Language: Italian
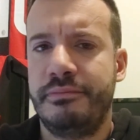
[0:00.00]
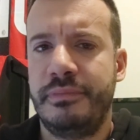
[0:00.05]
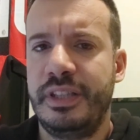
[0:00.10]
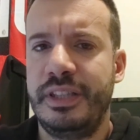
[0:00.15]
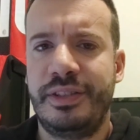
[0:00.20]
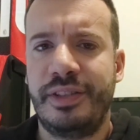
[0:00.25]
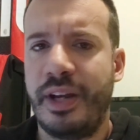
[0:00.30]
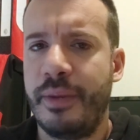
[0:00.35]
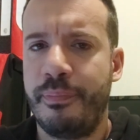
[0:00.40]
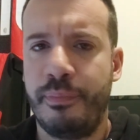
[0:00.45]

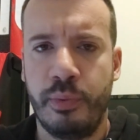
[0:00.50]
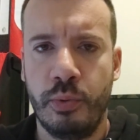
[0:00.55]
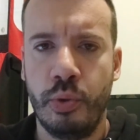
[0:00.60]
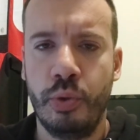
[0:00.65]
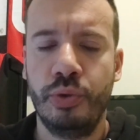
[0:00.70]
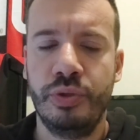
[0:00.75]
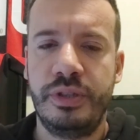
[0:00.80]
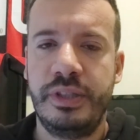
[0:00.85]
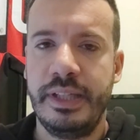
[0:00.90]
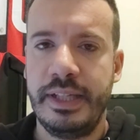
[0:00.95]
i tre
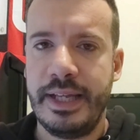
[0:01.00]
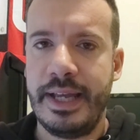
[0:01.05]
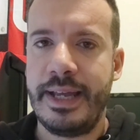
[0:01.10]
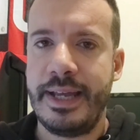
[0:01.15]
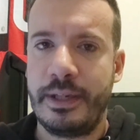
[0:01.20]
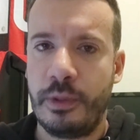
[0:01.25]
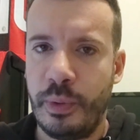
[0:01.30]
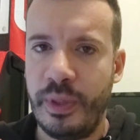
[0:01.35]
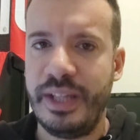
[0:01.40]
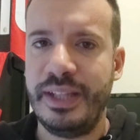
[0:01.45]
punti
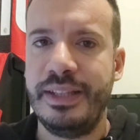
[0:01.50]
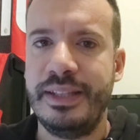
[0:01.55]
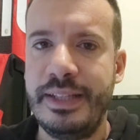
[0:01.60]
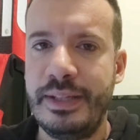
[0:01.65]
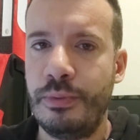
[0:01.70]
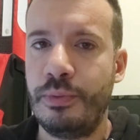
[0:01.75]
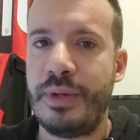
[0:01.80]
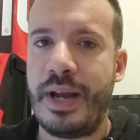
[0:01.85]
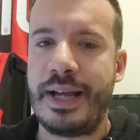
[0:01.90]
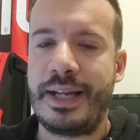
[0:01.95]
e
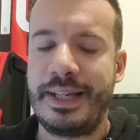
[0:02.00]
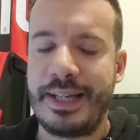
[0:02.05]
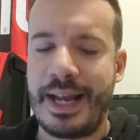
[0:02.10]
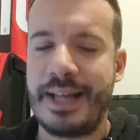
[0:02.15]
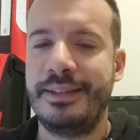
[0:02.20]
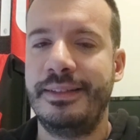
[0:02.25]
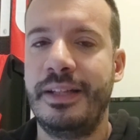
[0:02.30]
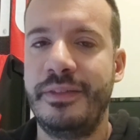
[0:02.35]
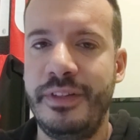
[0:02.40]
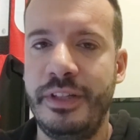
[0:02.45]
quindi una grande